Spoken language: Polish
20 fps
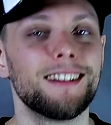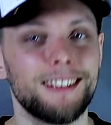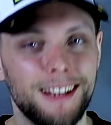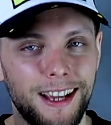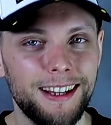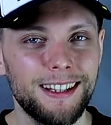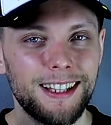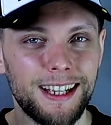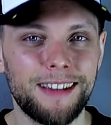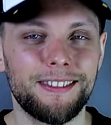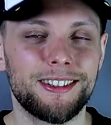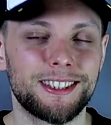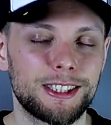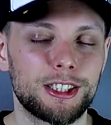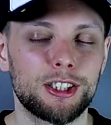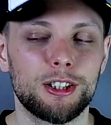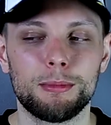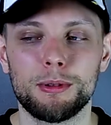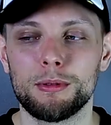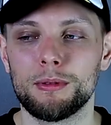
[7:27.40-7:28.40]
Nie, i takie wiecie,
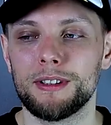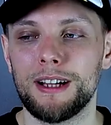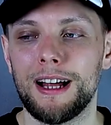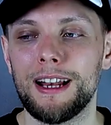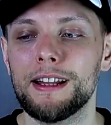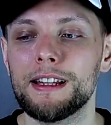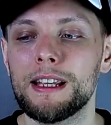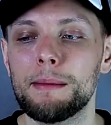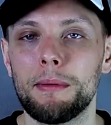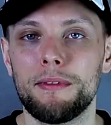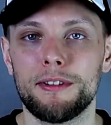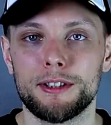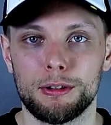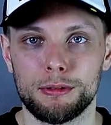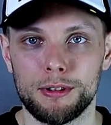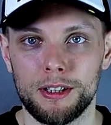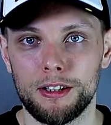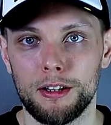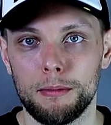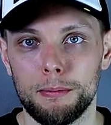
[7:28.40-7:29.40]
że to był, ale nie
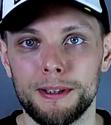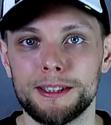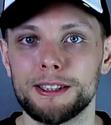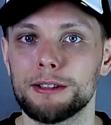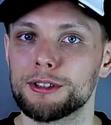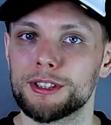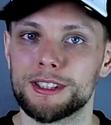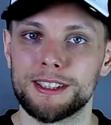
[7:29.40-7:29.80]
powiedział tego, powiedział,